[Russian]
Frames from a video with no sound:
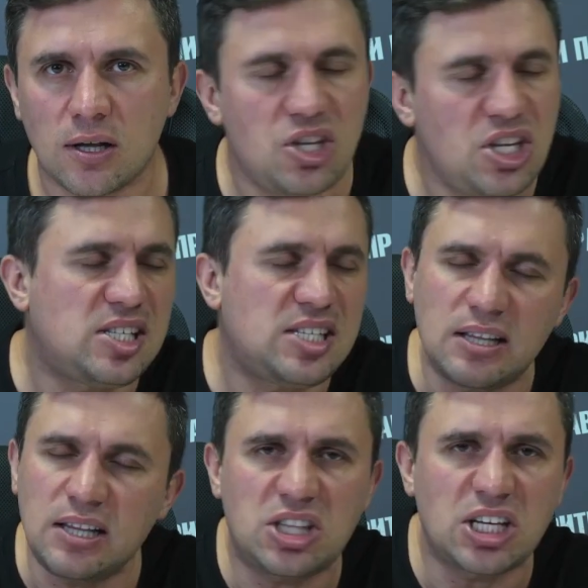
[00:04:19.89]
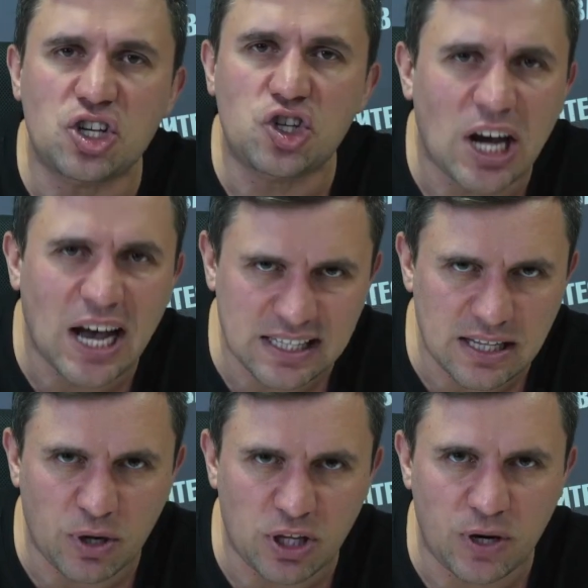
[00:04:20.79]
Не делает это
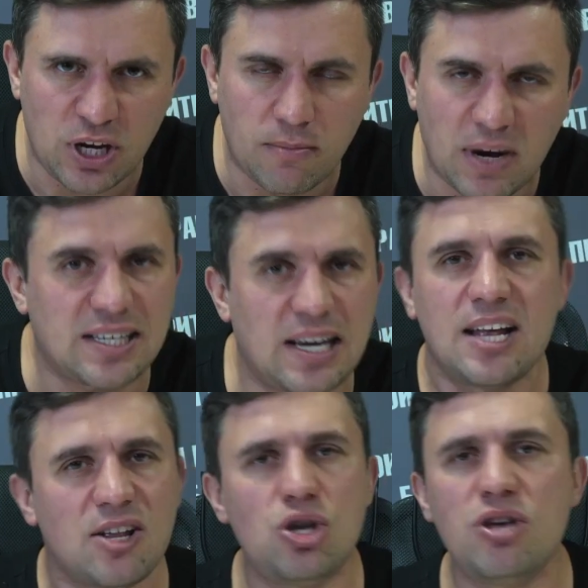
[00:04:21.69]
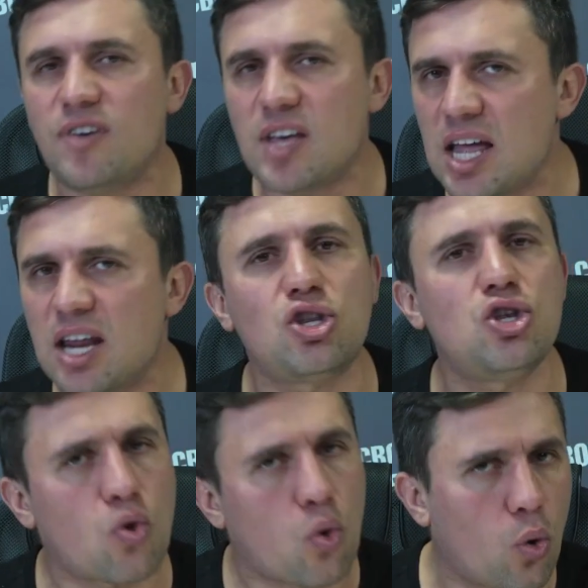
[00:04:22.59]
частный предприниматель, не верит,
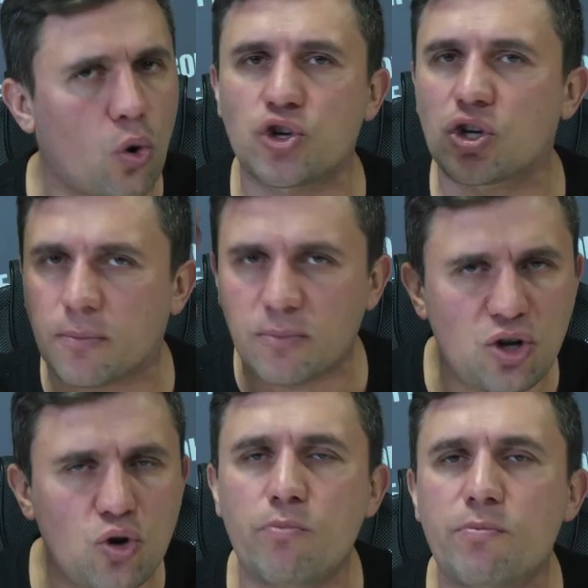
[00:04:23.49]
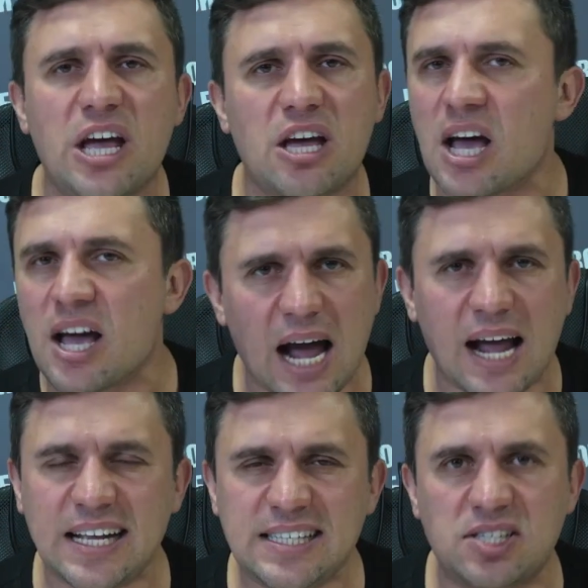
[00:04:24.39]
не хочет, там, я не умеет, как
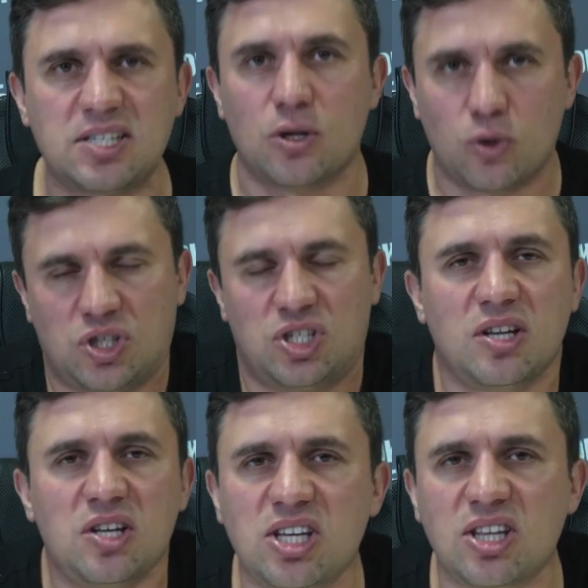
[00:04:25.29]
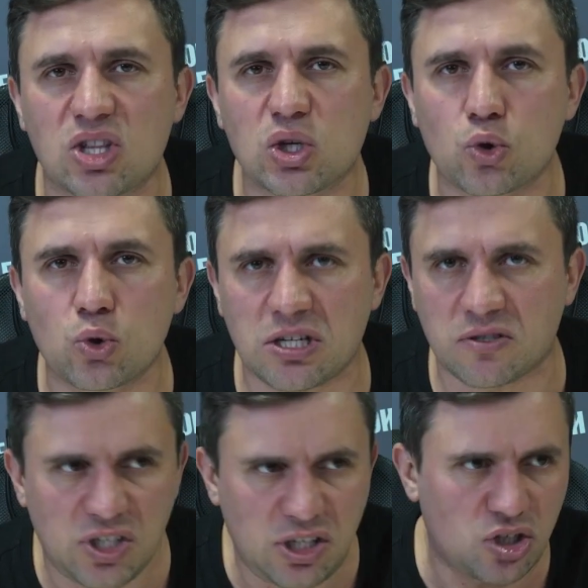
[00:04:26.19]
хотите, но сделайте это от
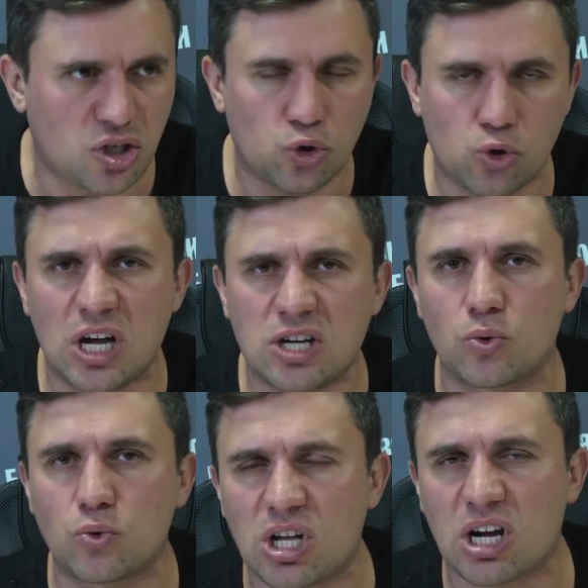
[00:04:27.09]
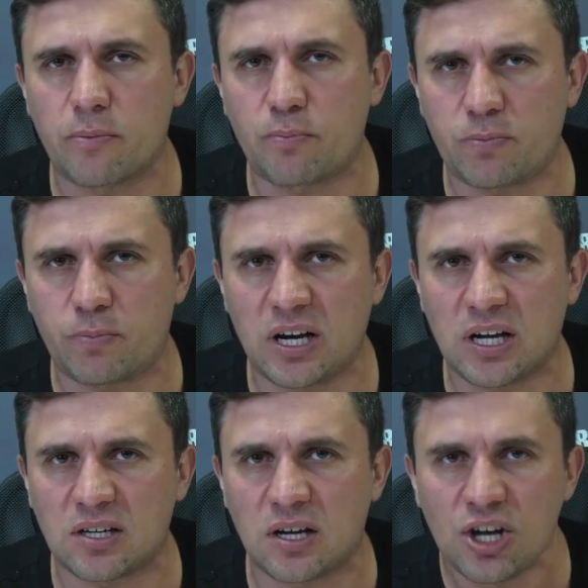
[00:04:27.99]
государства. Сделайте государственное унитарное
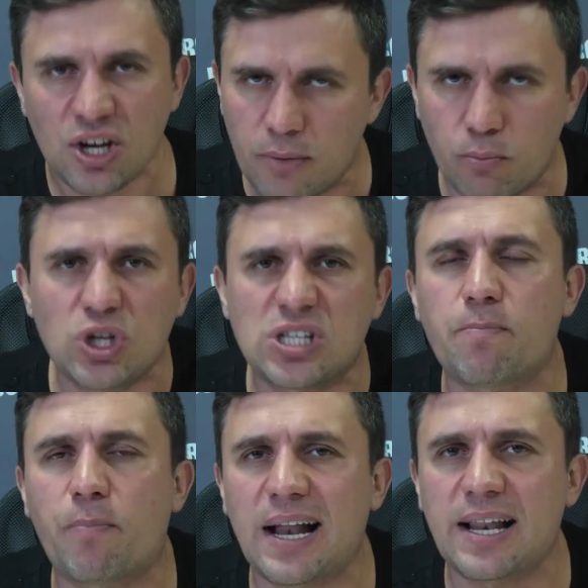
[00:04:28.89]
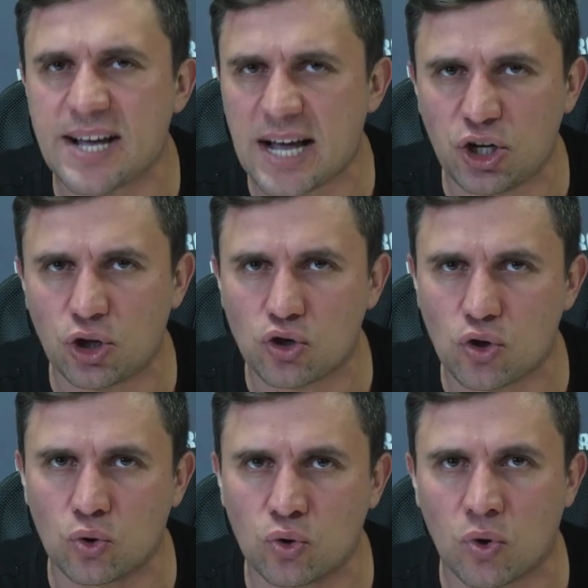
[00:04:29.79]
предприятие или муниципальные какие-то
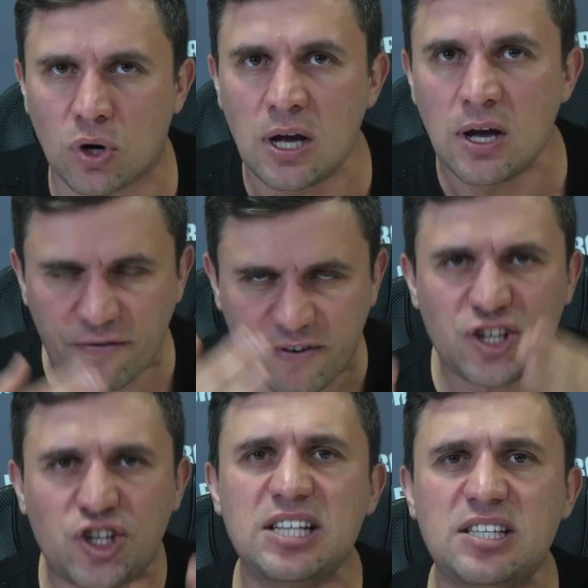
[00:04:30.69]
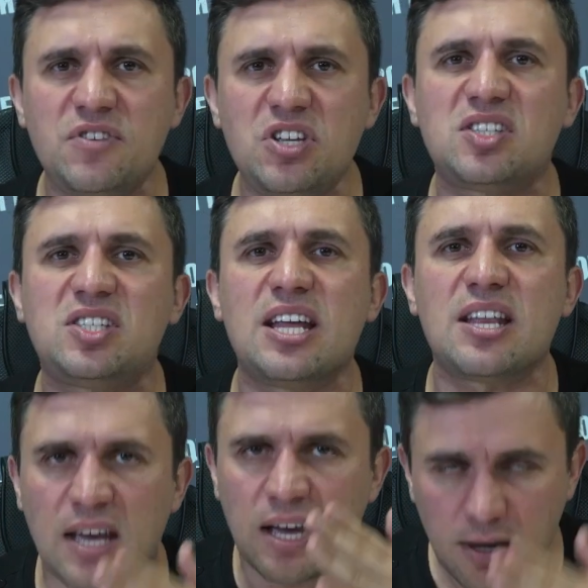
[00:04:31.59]
структуры. Вкачайте в них
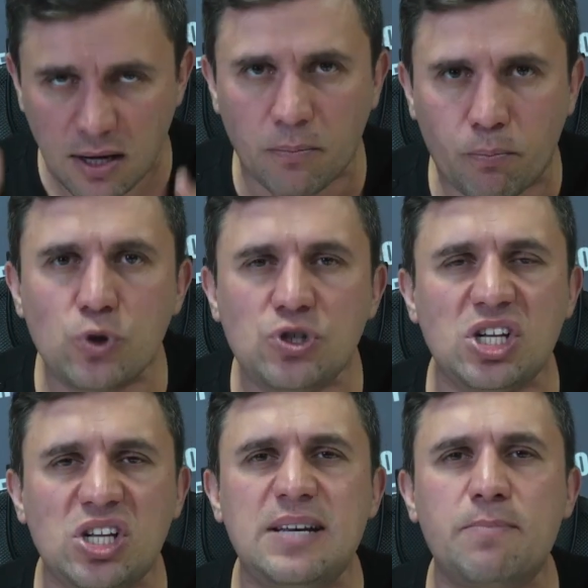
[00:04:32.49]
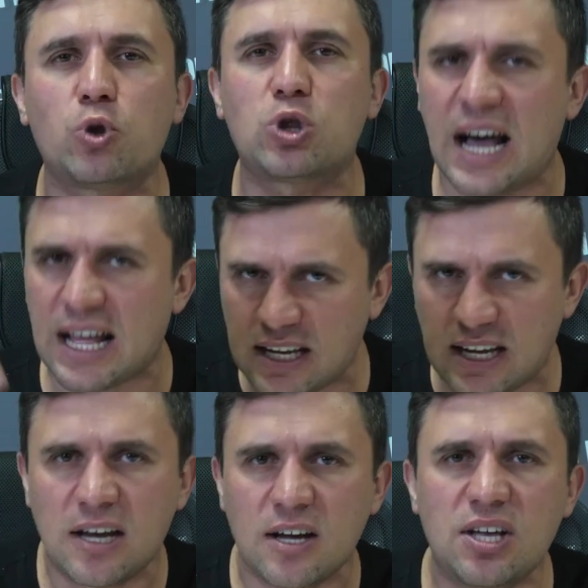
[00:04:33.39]
деньги, э, пусть
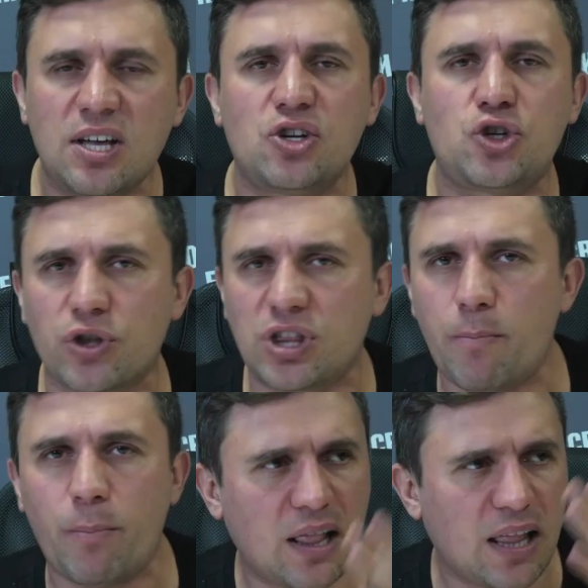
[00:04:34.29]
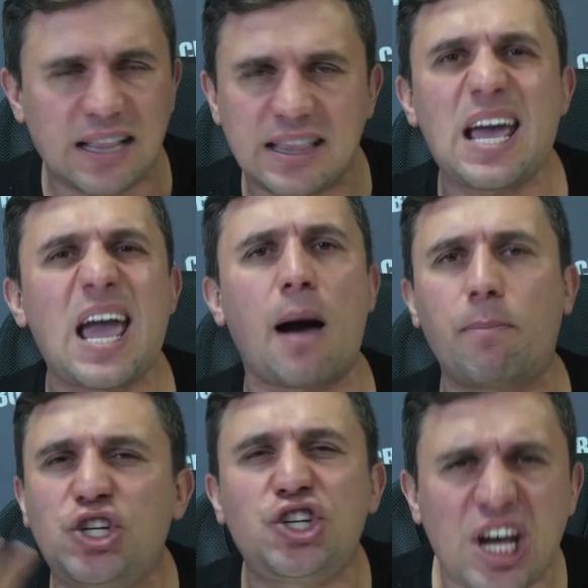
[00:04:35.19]
депутаты и счетные палаты и
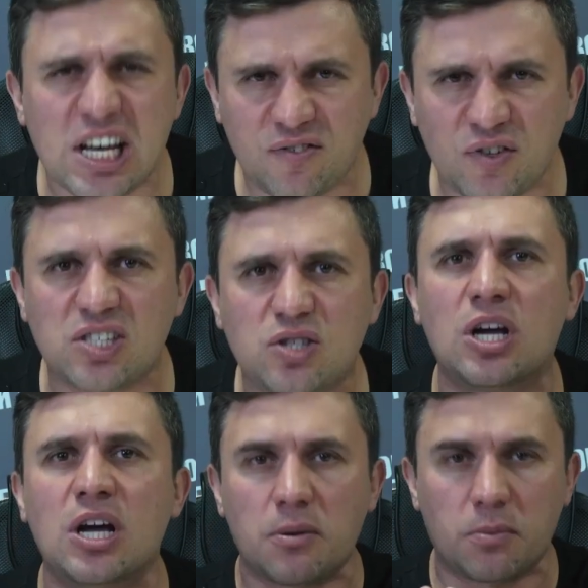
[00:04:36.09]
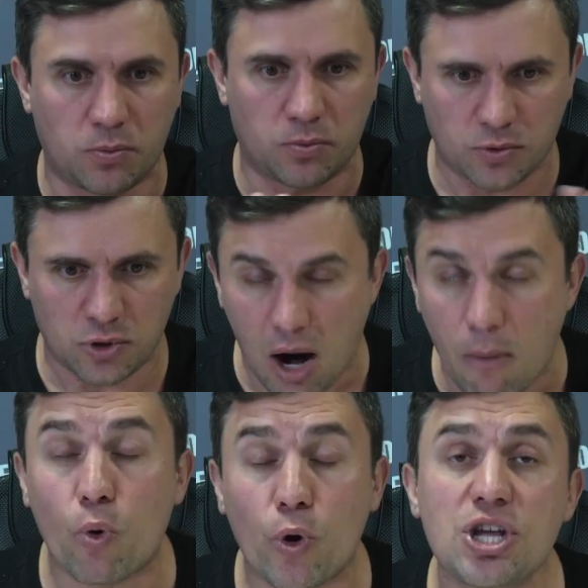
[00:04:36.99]
общественность, э, э,
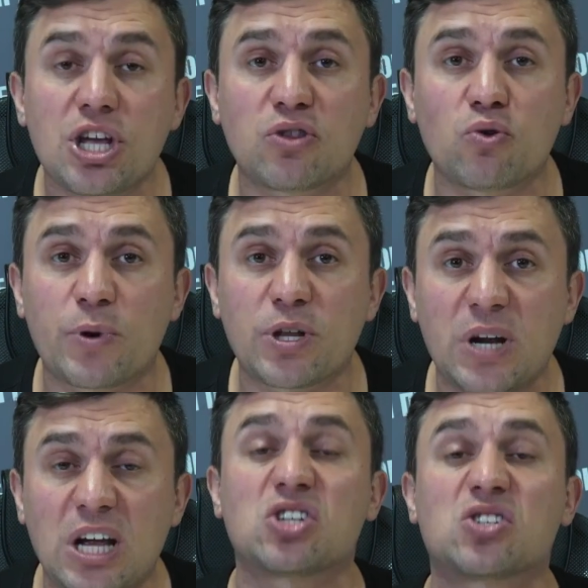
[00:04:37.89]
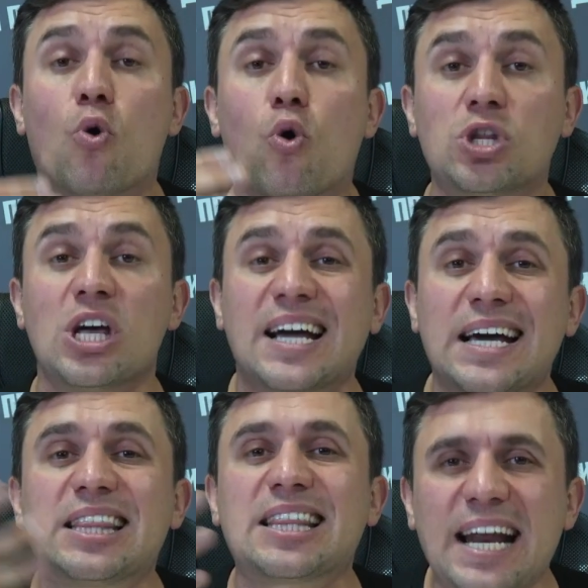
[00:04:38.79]
работники этого предприятия смогут
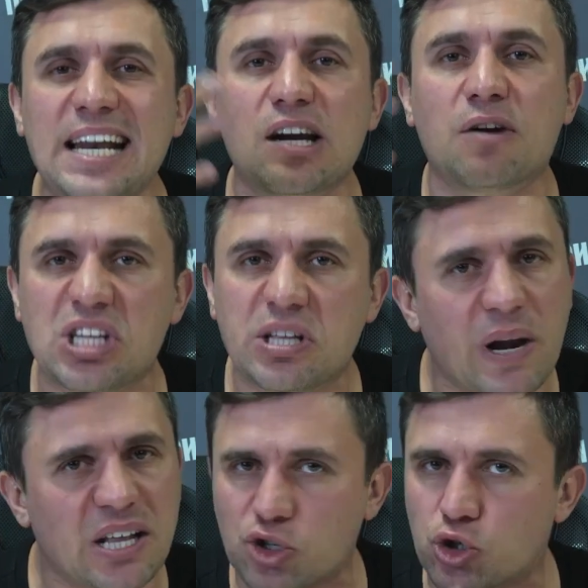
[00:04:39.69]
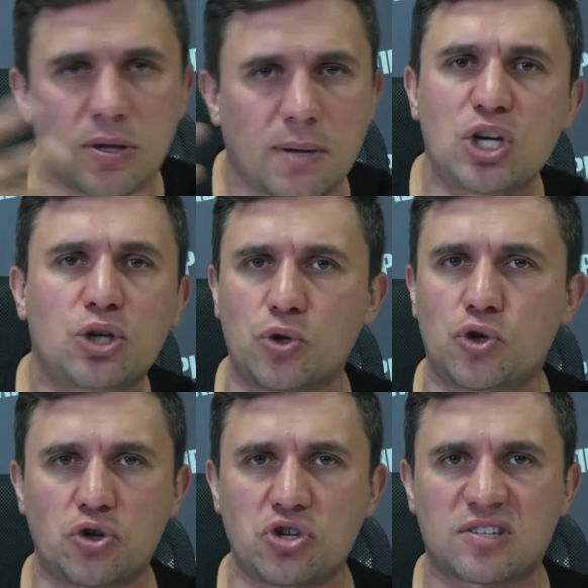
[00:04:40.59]
контролировать этот процесс, чтобы там никто
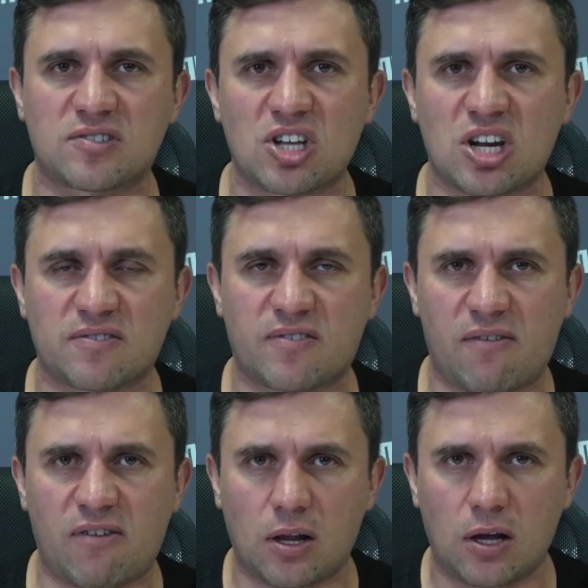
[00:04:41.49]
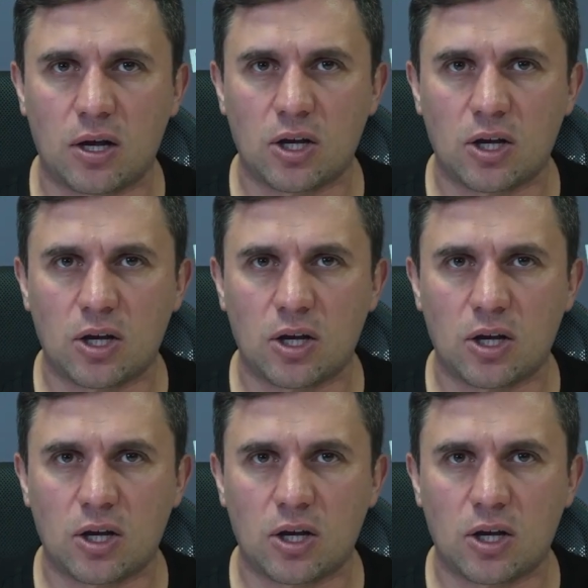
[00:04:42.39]
ничего не разворовал.